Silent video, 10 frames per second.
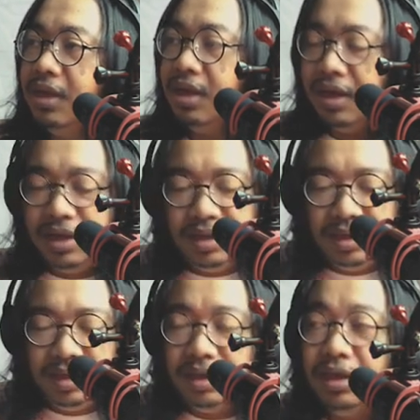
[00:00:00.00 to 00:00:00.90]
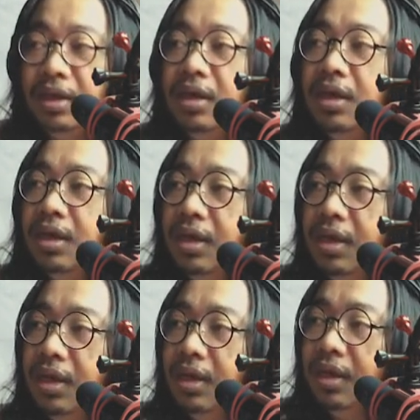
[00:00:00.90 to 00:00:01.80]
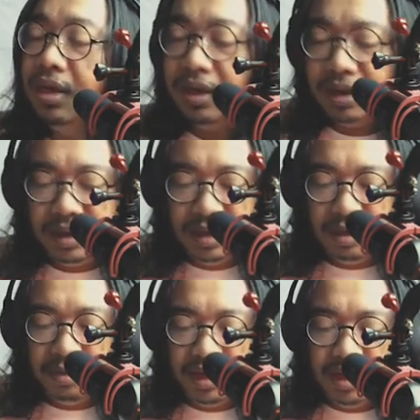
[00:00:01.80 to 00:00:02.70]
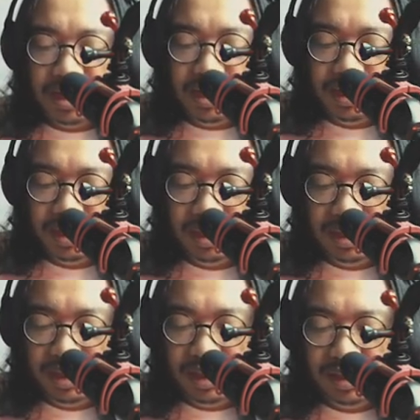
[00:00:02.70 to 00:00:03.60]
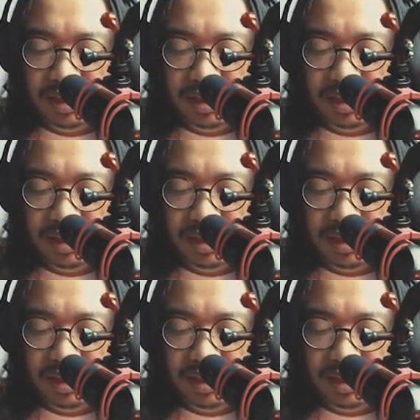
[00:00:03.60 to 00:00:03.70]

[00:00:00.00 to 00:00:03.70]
akan uh, namakan green